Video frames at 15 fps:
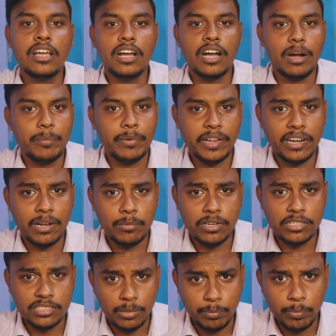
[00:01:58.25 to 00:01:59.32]
அப்படி
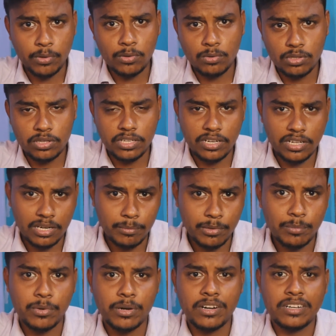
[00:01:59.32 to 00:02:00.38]
நமக்கு சப்போர்ட் கொடுத்த எல்லாருக்குமே
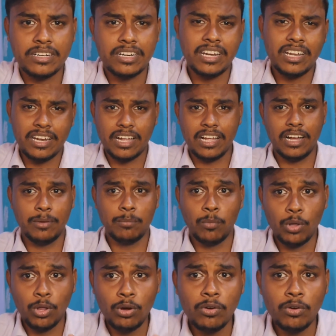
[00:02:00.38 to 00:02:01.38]
ரொம்ப நன்றி மொதல்